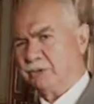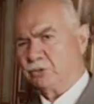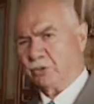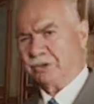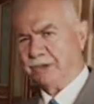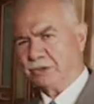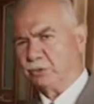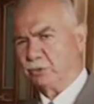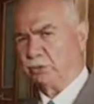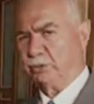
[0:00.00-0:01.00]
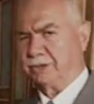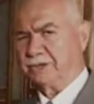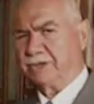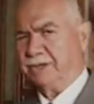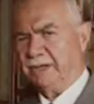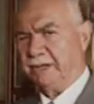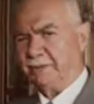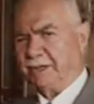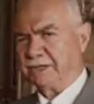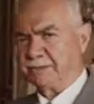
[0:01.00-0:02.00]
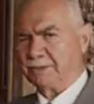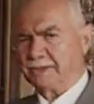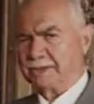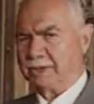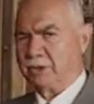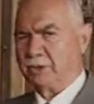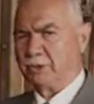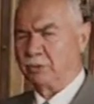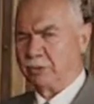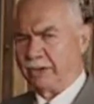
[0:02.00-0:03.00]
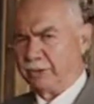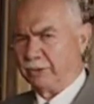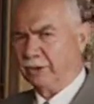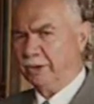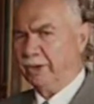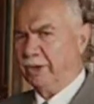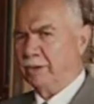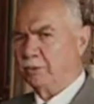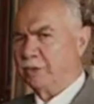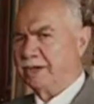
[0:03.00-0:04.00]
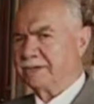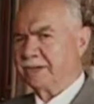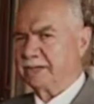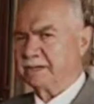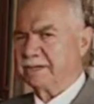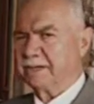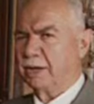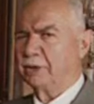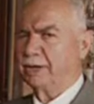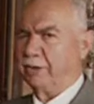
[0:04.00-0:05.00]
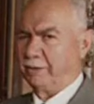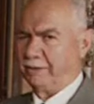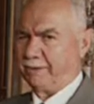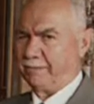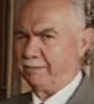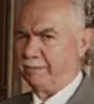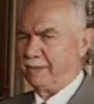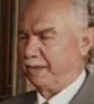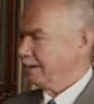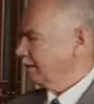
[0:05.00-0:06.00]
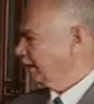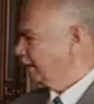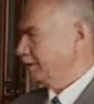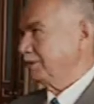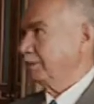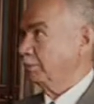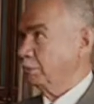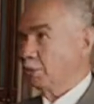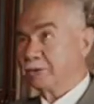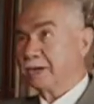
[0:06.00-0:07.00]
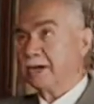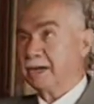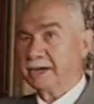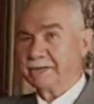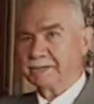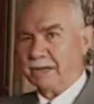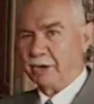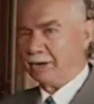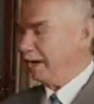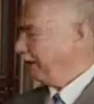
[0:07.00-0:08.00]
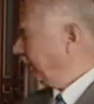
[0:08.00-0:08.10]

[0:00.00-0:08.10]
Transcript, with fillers: çok geniş tutulduğu için bir kısmı da salon olarak kullanılıyor. Buraya saatli salon deniyor efendim. İşte bu koca salona